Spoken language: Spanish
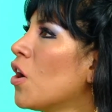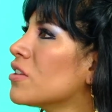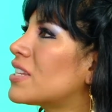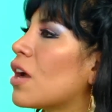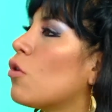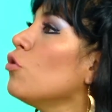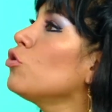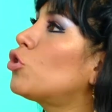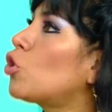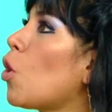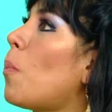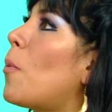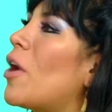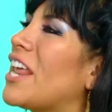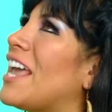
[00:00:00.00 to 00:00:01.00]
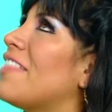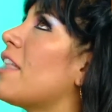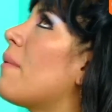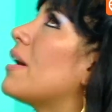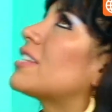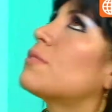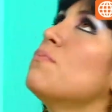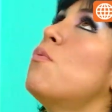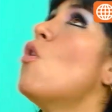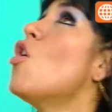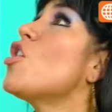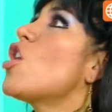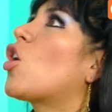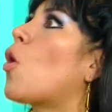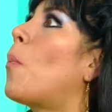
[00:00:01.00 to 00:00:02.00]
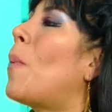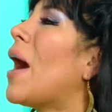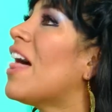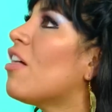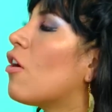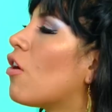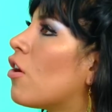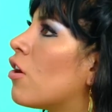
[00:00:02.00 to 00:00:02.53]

Según tú, por ella andabas muy ocupado.